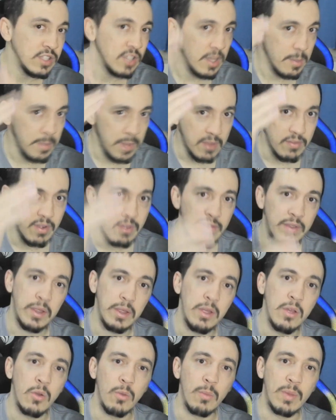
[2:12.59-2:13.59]
você também vai
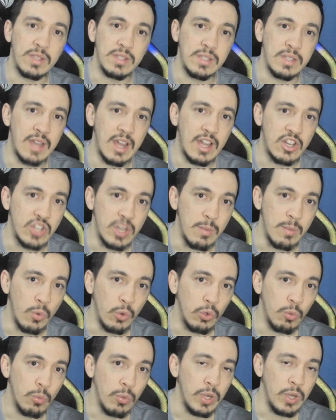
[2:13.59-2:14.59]
ver uma cidade aí
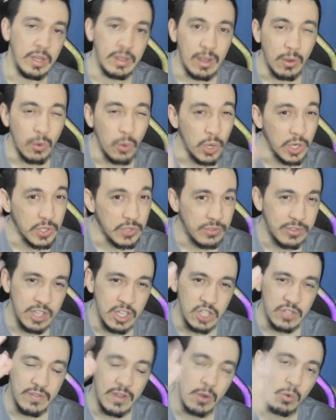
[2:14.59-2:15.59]
muito bonita. Agora, se
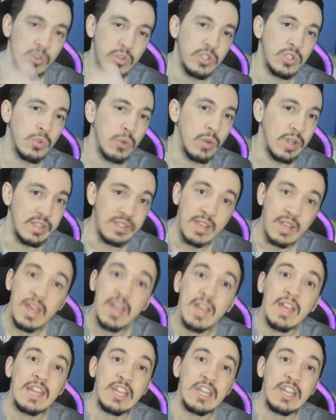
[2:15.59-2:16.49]
você tiver condições